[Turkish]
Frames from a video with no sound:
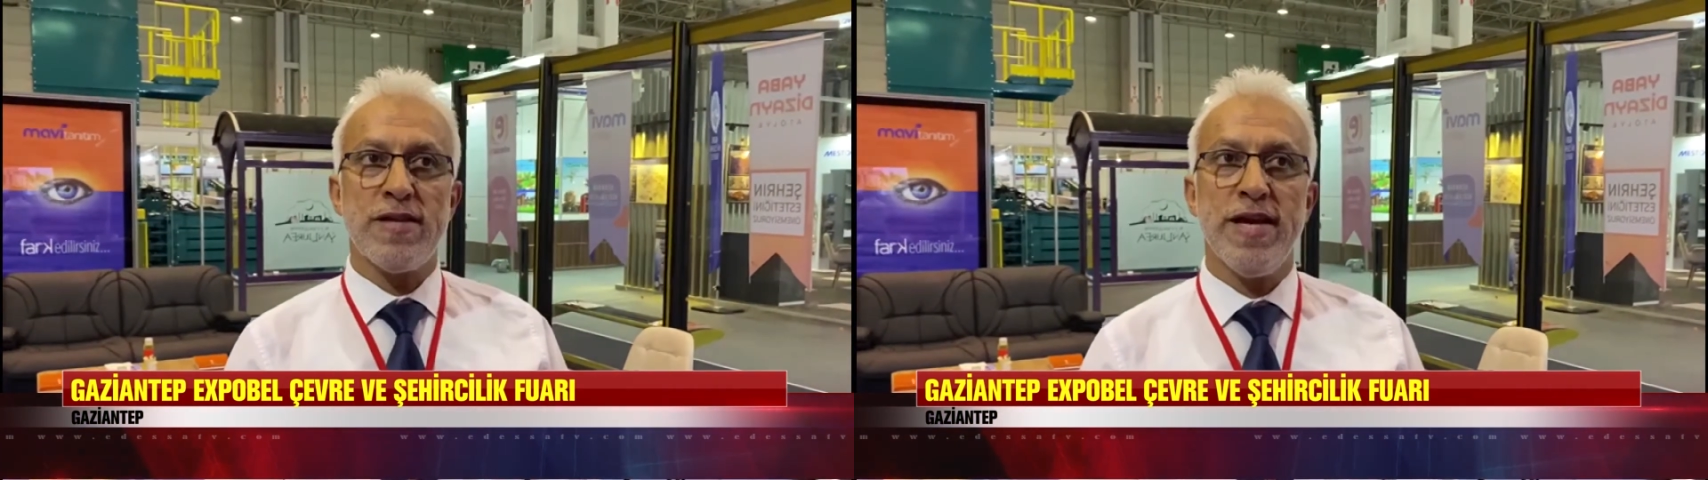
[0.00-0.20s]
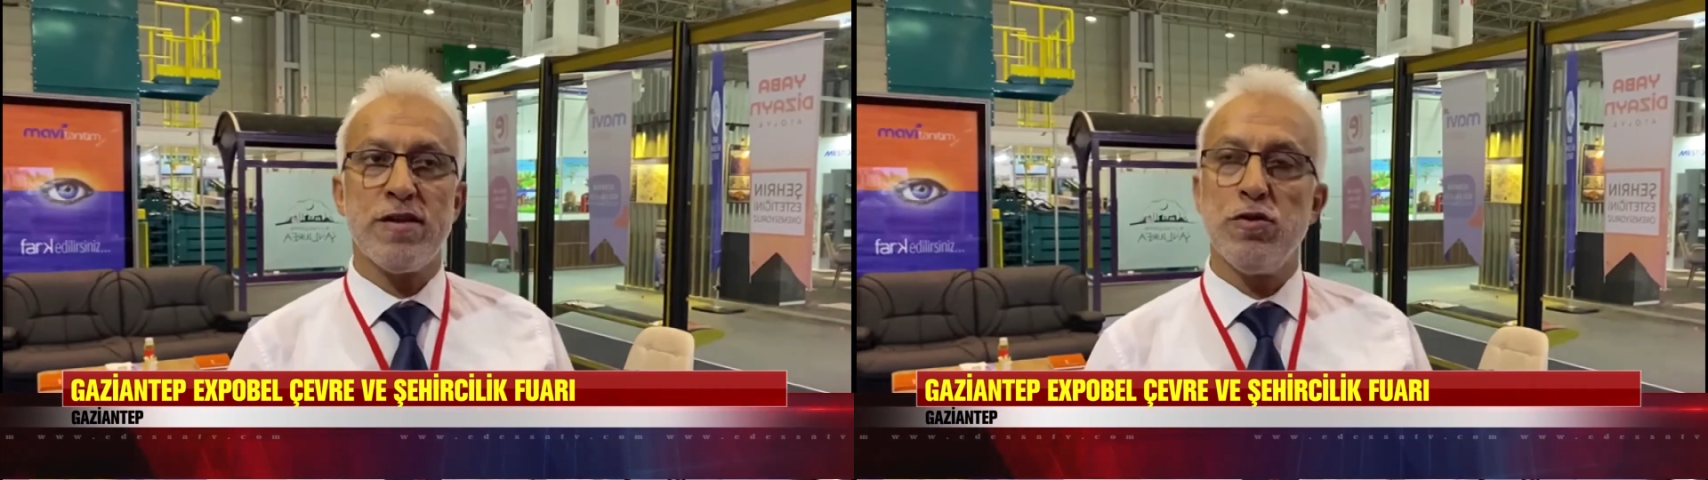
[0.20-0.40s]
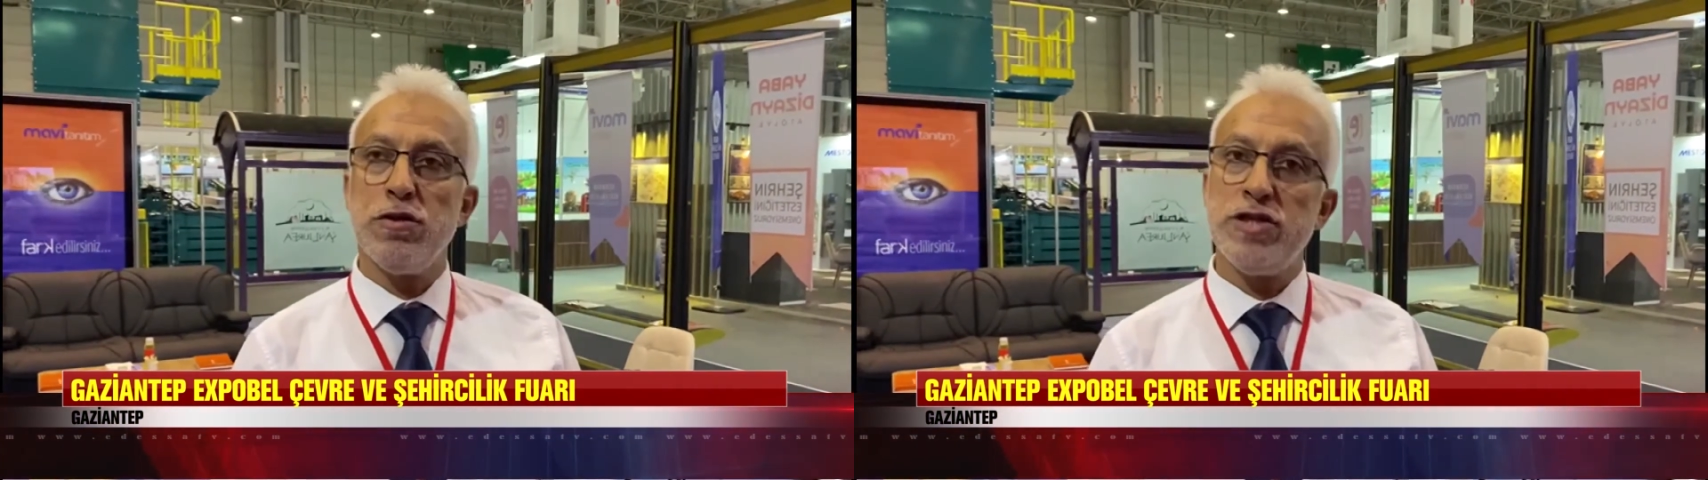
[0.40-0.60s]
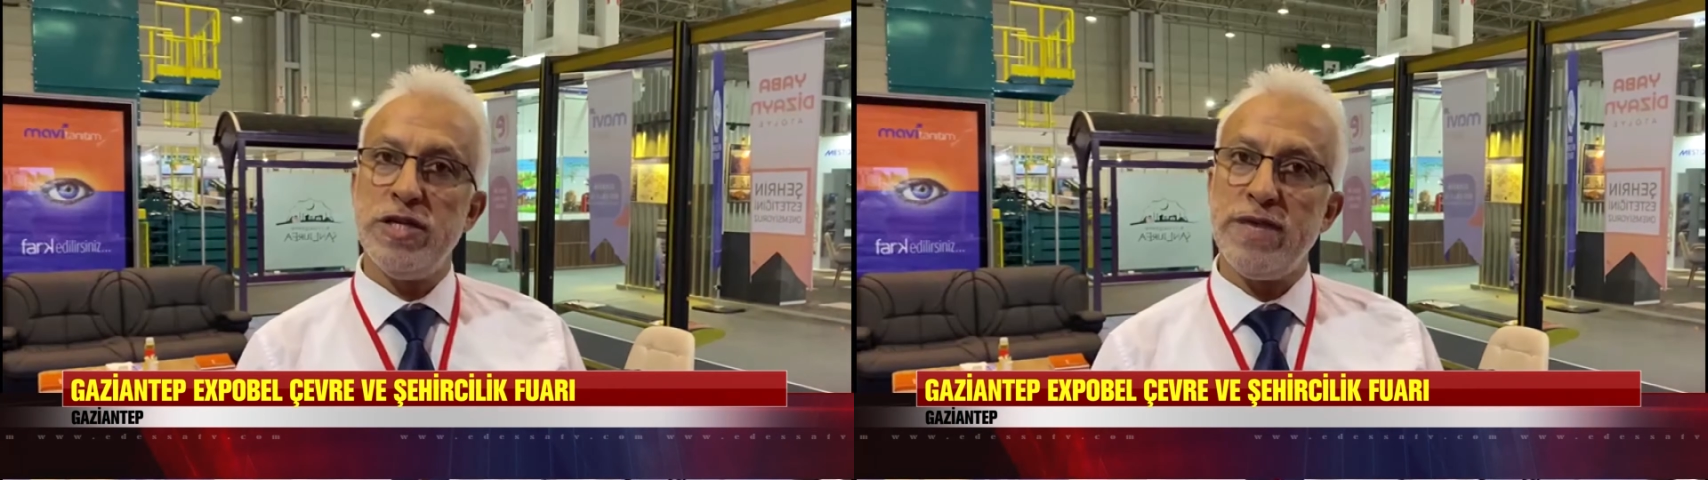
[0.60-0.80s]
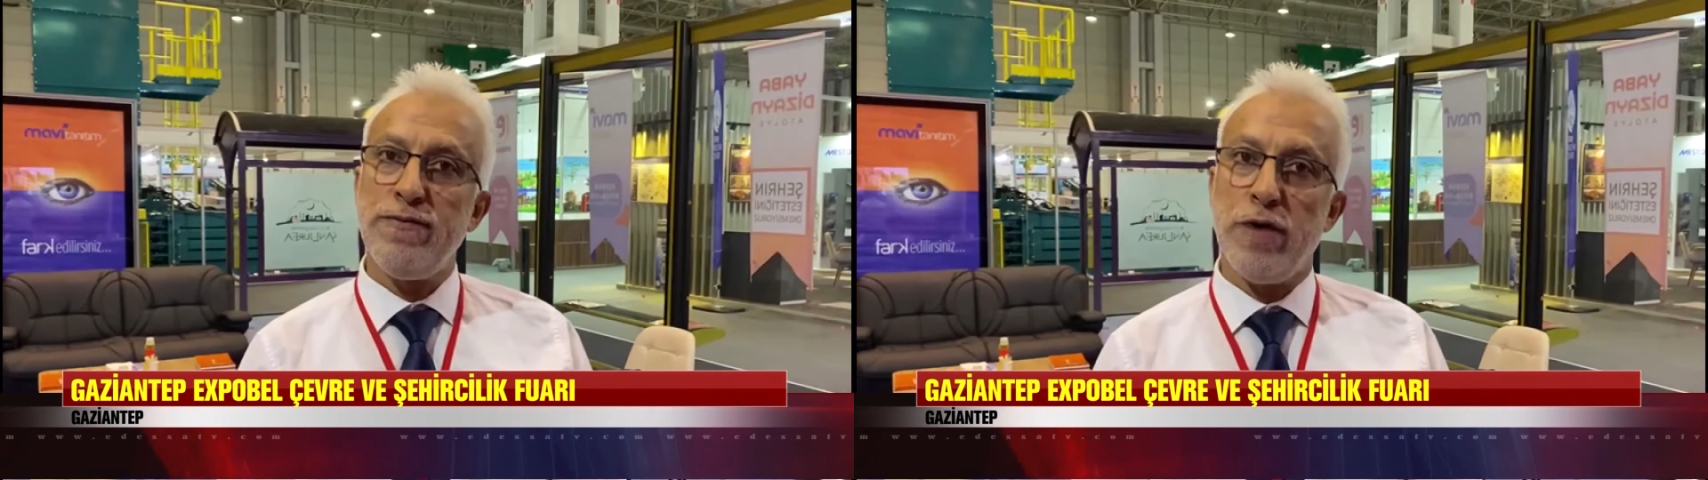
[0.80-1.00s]

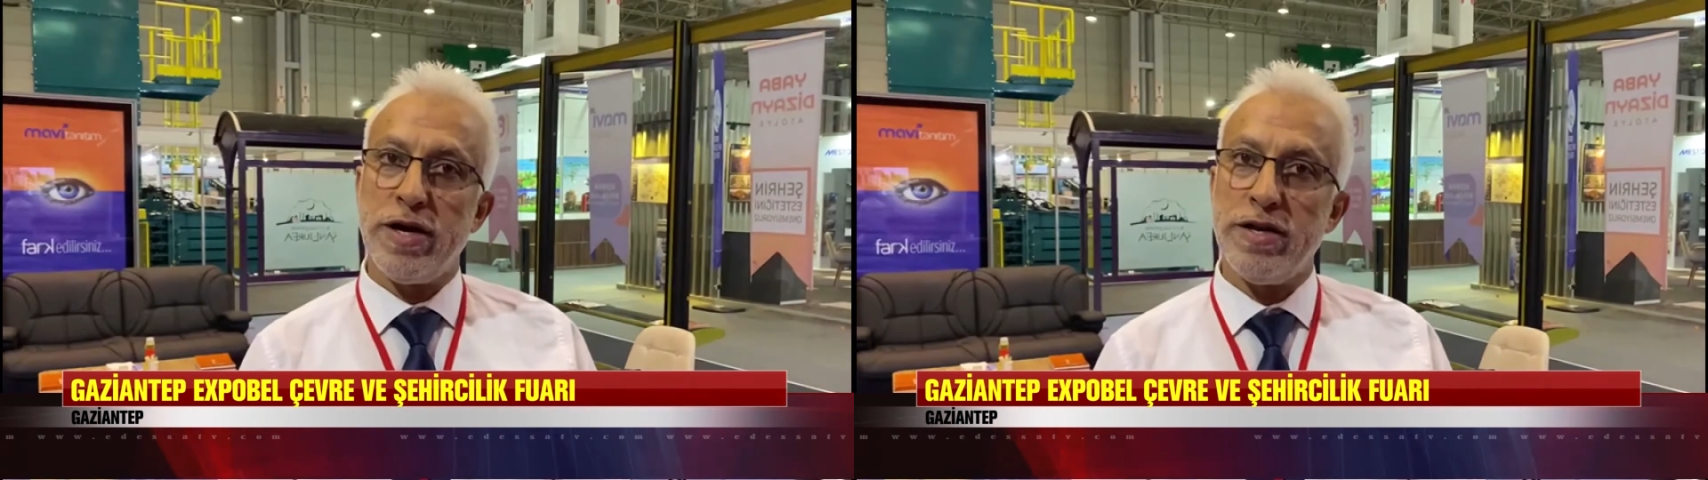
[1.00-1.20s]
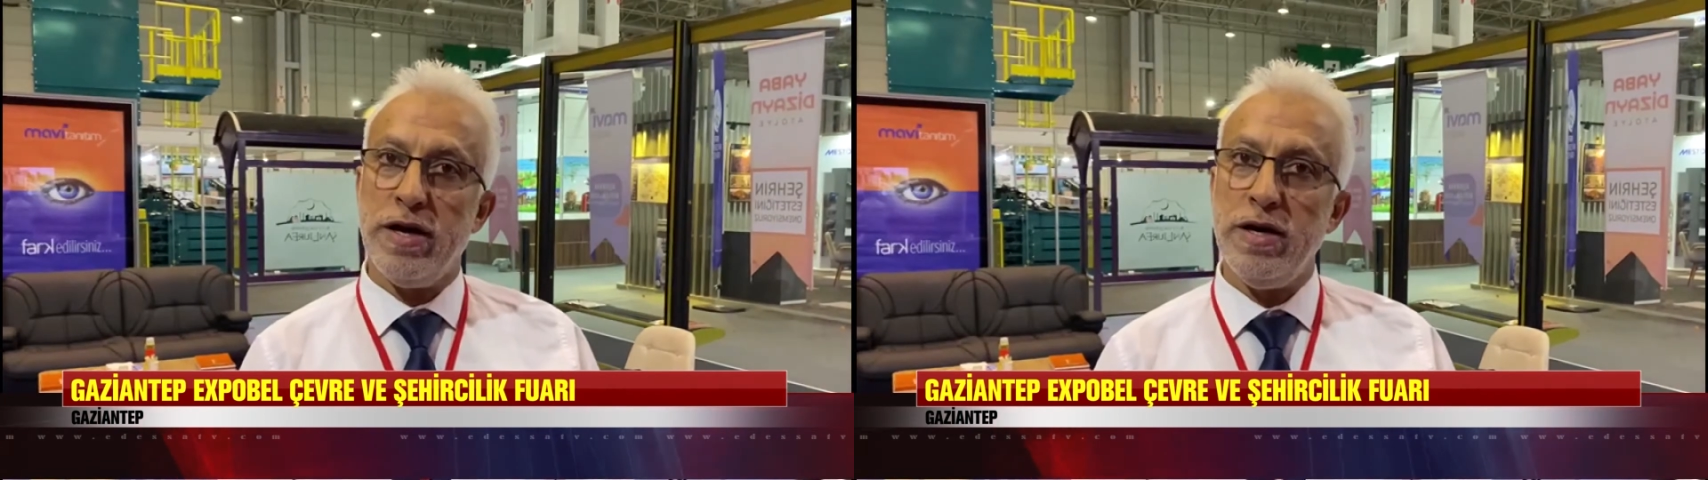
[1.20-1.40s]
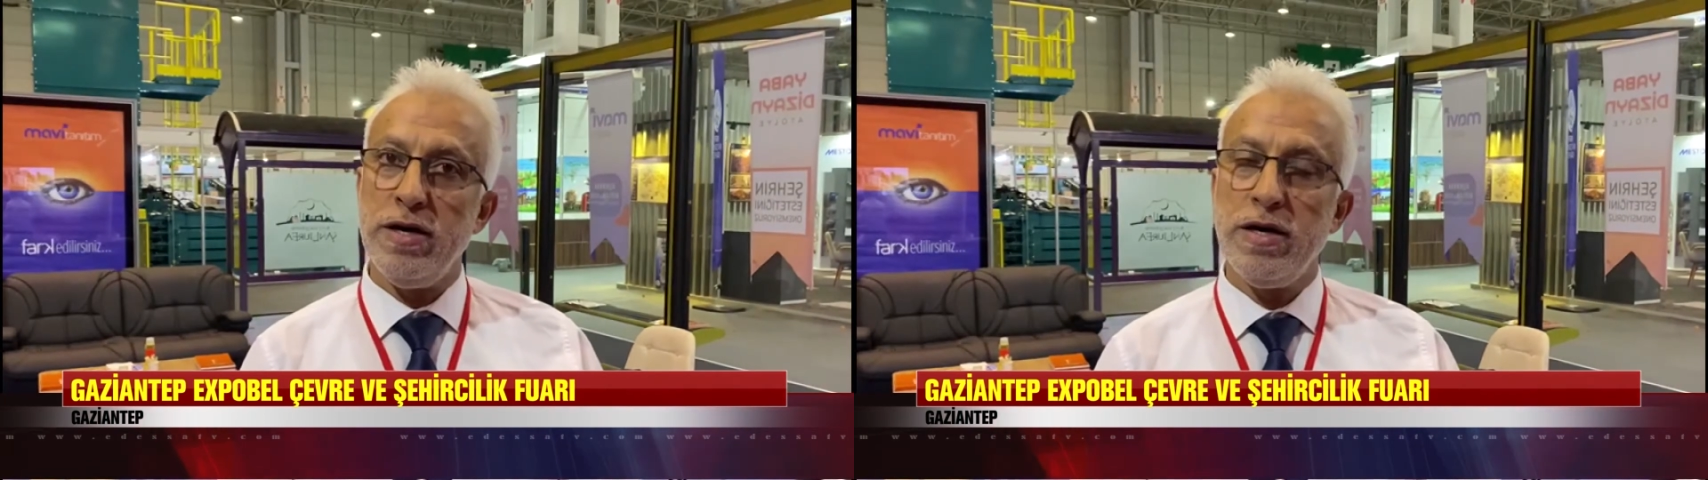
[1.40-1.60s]
Teknolojileri Fuarına